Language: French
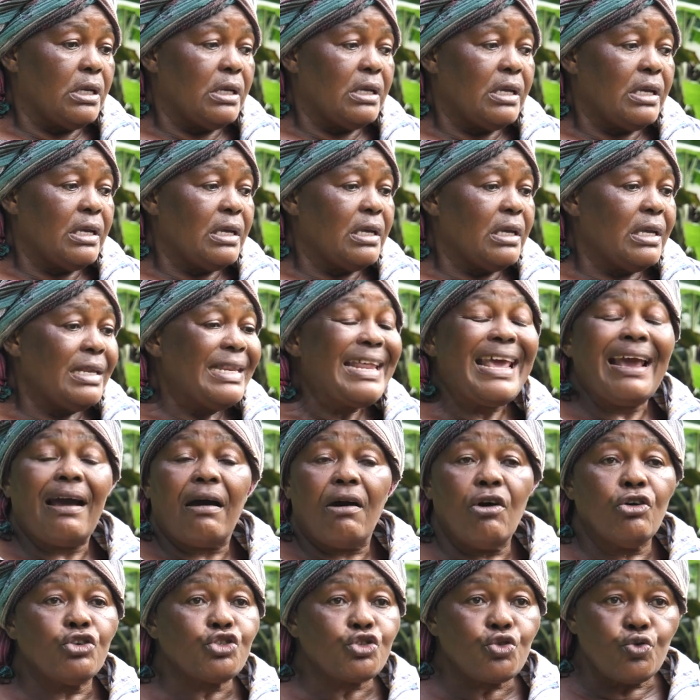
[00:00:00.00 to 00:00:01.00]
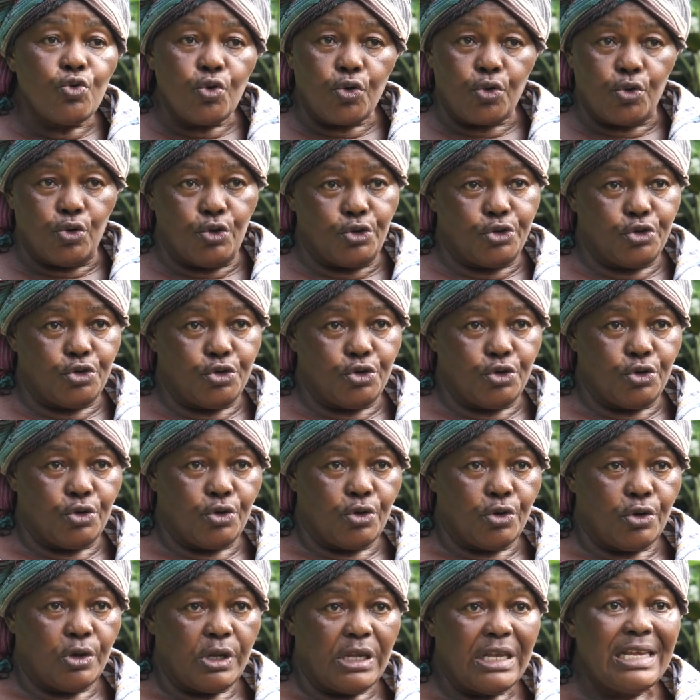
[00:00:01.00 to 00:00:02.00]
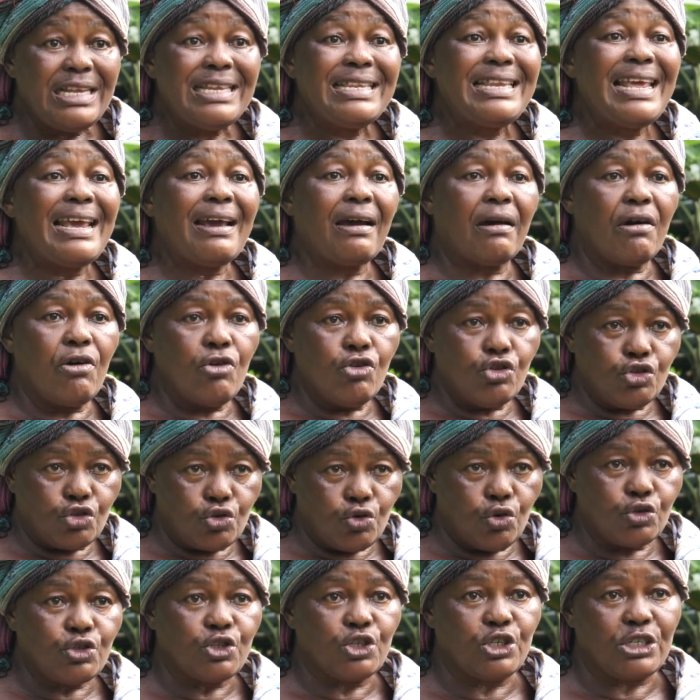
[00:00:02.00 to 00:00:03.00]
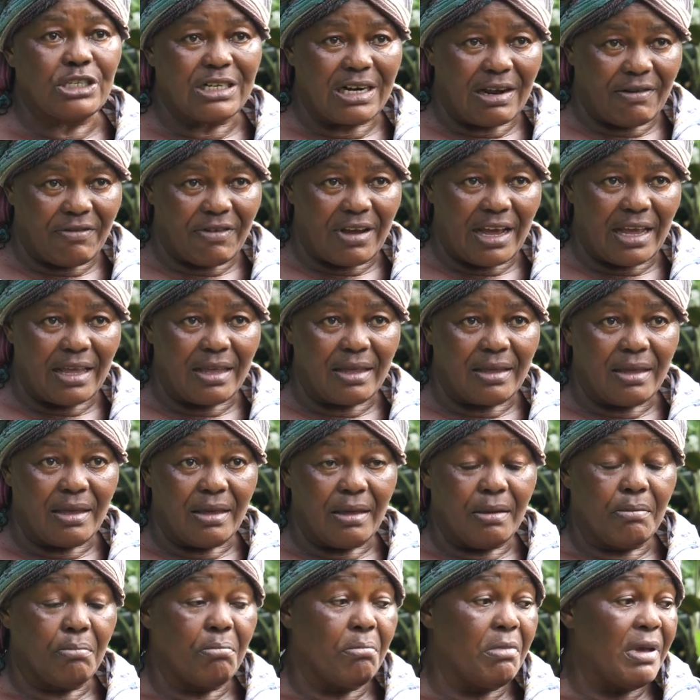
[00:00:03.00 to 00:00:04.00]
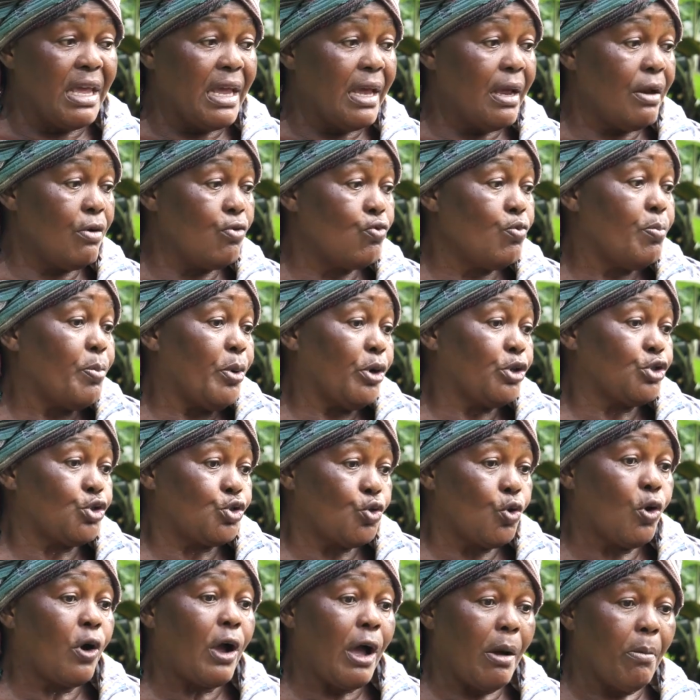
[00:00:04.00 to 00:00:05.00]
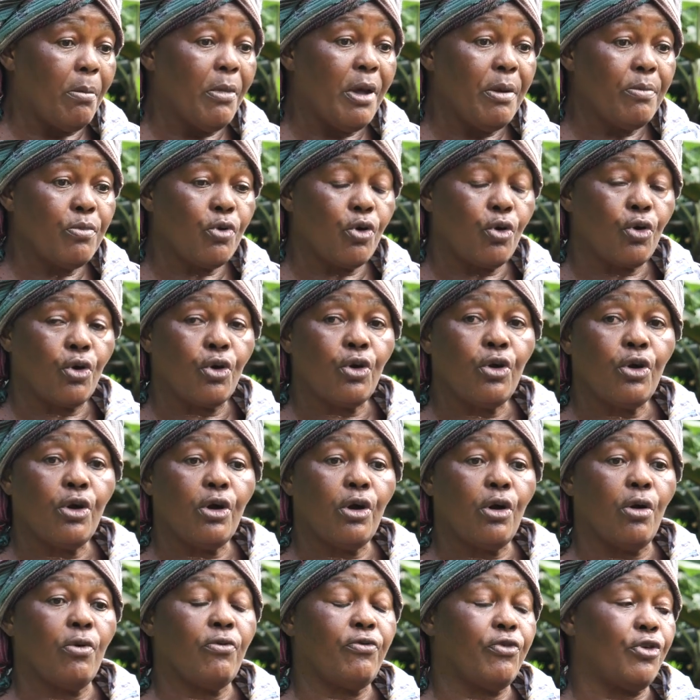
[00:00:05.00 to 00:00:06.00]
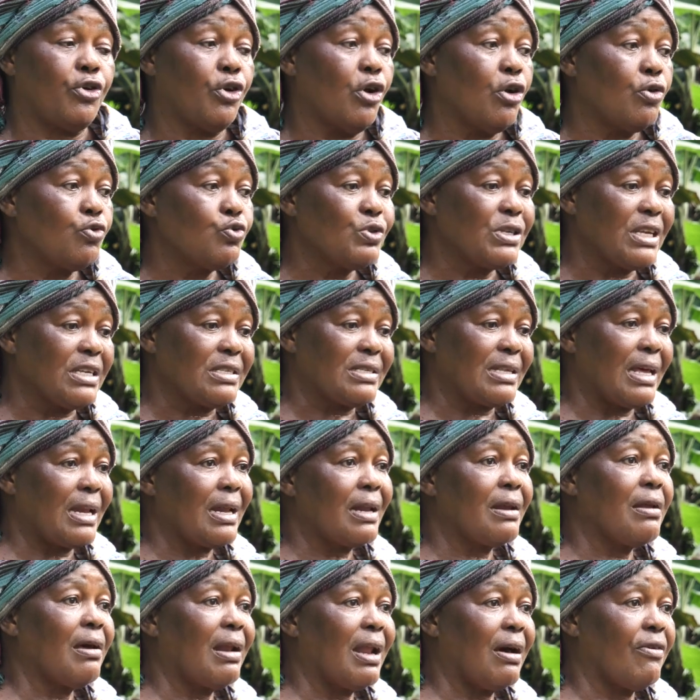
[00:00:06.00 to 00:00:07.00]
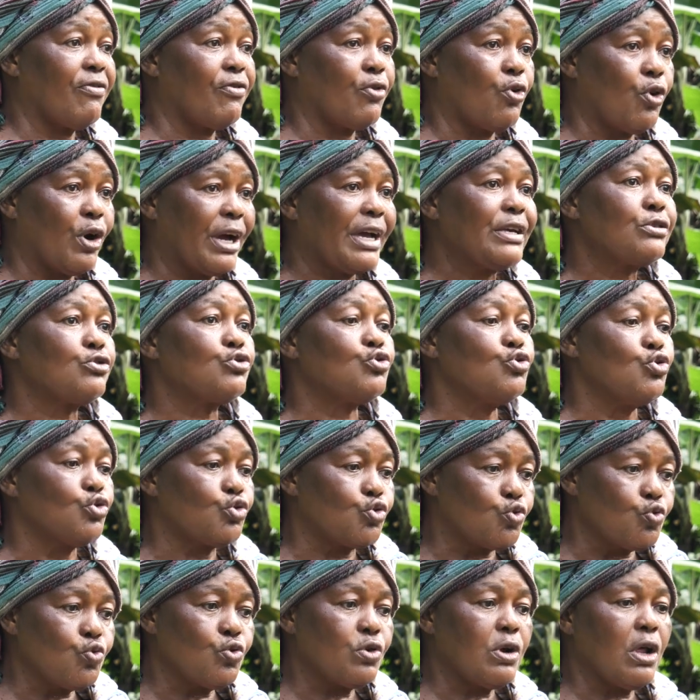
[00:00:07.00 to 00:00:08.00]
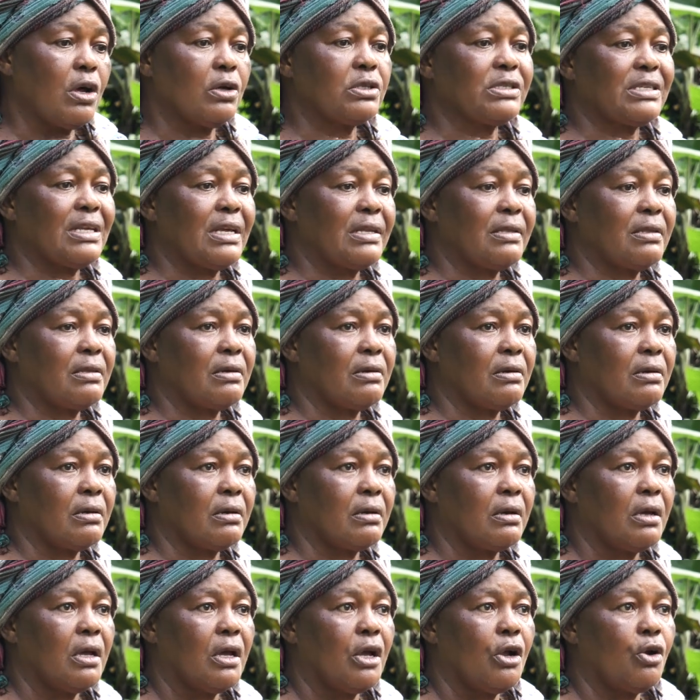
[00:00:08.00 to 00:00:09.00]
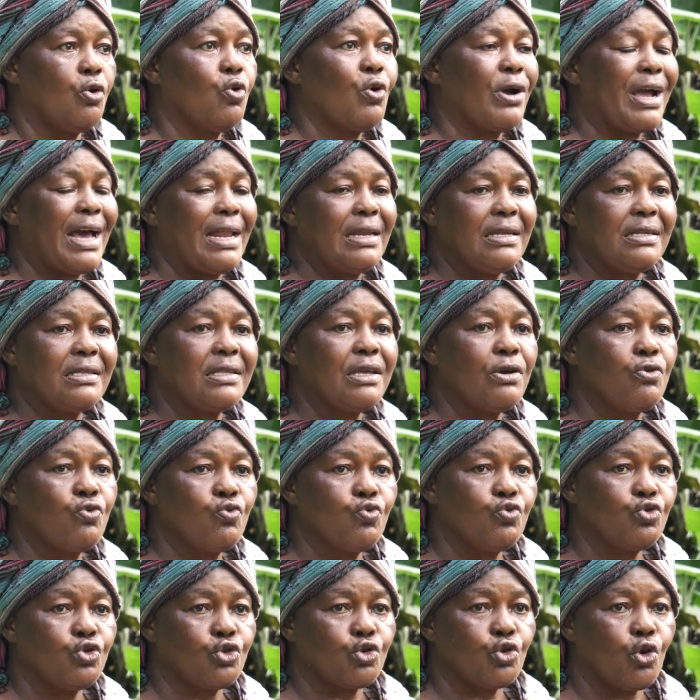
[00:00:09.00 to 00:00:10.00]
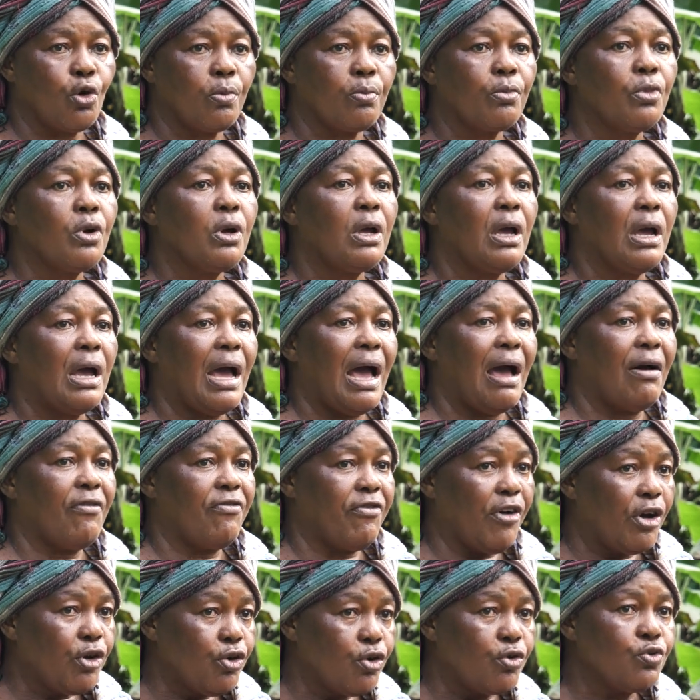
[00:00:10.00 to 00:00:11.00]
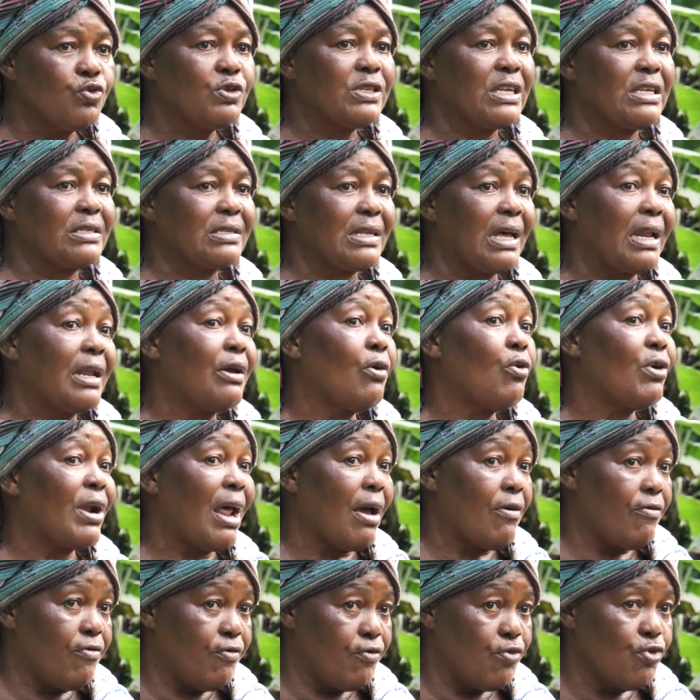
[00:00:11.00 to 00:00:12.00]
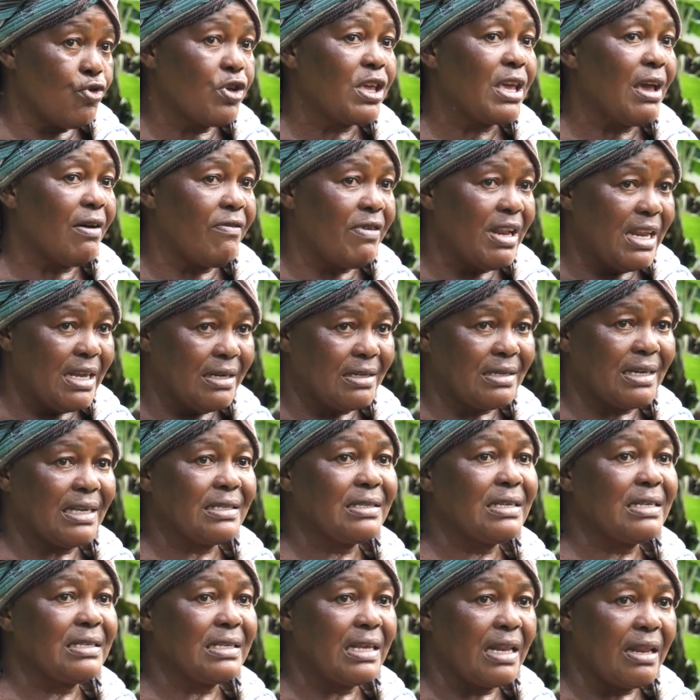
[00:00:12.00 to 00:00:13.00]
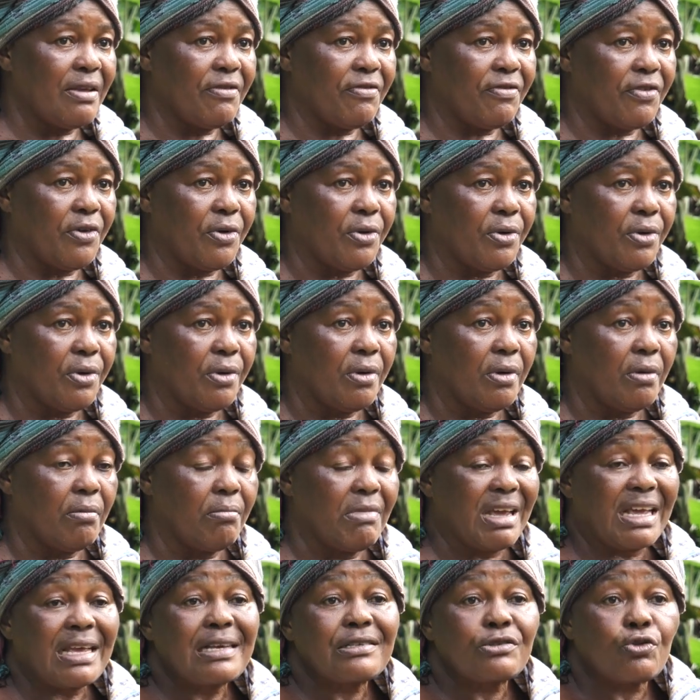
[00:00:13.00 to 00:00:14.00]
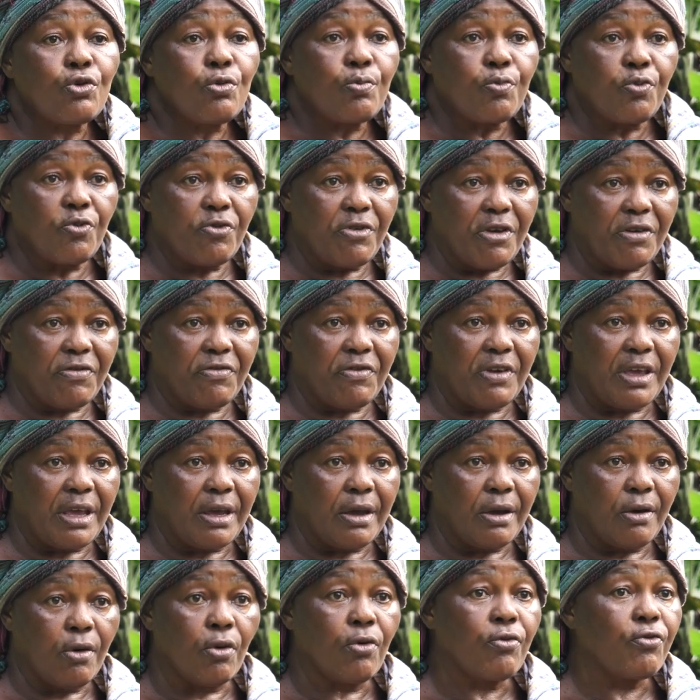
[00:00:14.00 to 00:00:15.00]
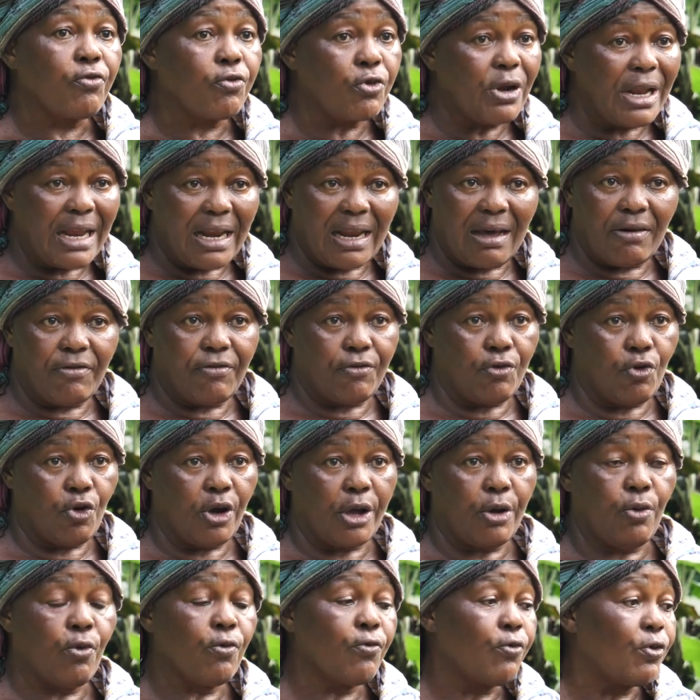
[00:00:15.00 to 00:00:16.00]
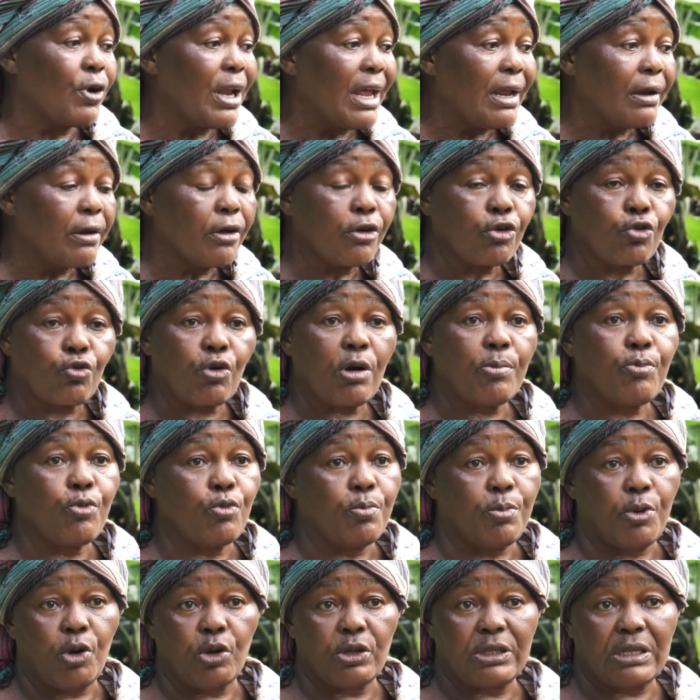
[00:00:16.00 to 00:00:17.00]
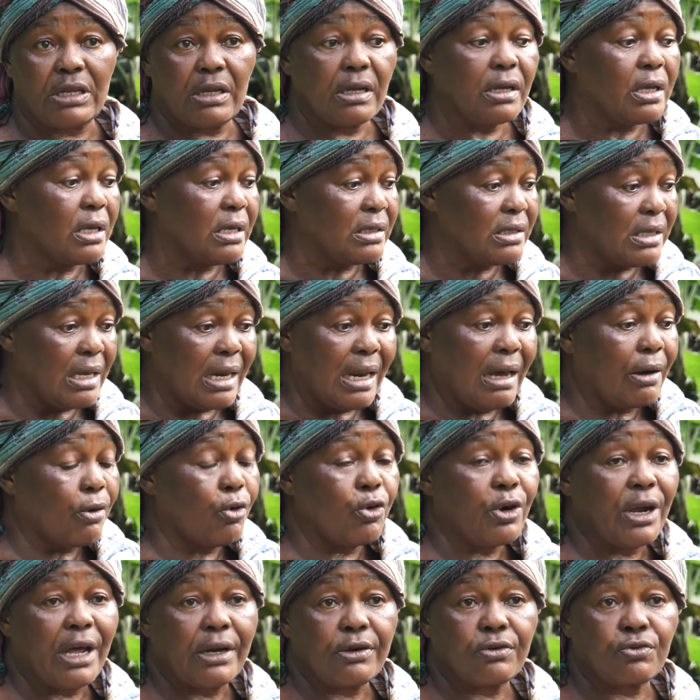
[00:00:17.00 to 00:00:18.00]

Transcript: il, dérange nos cultures, il dérange notre travail. Mais nous pensons quand même que, en venant nous installer dans la forêt, surtout dans cette euh, localité où nous sommes, avant de nous installer, on a vu qu'il y avait les traces des éléphants. Mais qu'est-ce qu'on pouvait faire On voulait la forêt, on voulait un endroit pour planter, et c'est là qu'on a